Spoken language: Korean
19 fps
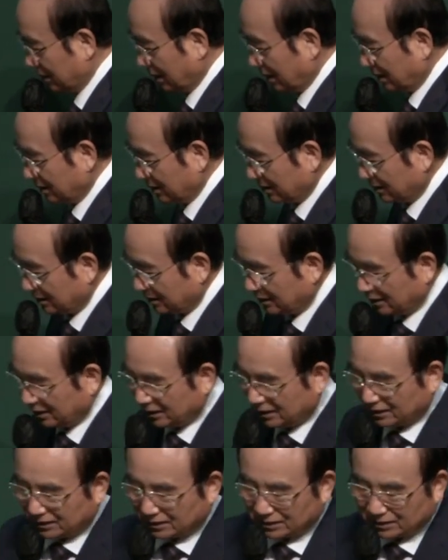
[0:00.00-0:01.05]
난 것.
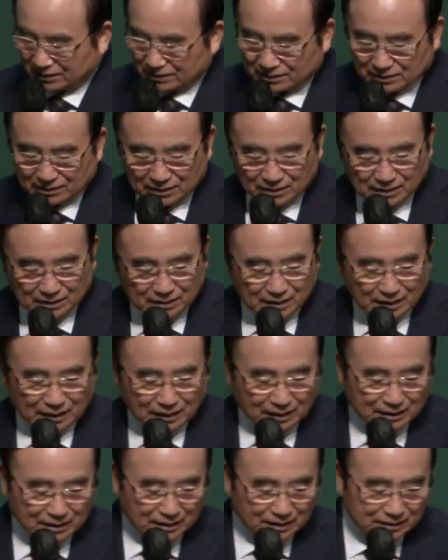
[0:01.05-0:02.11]
그래서
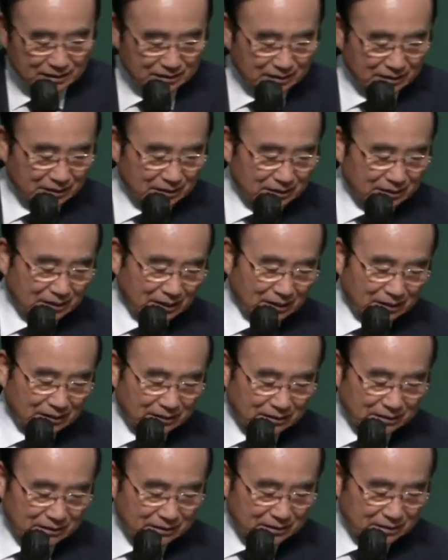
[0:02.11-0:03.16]
갈라디아서
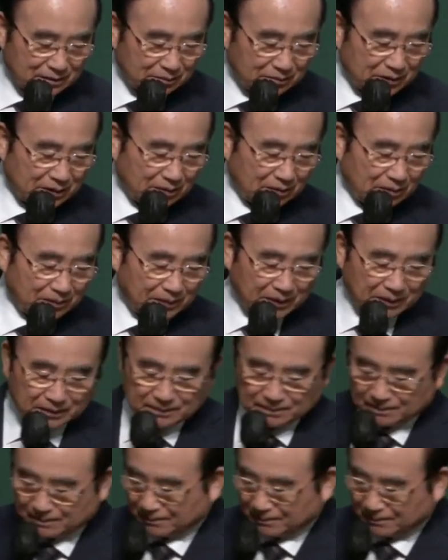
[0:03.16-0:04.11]
1장 10절에 보면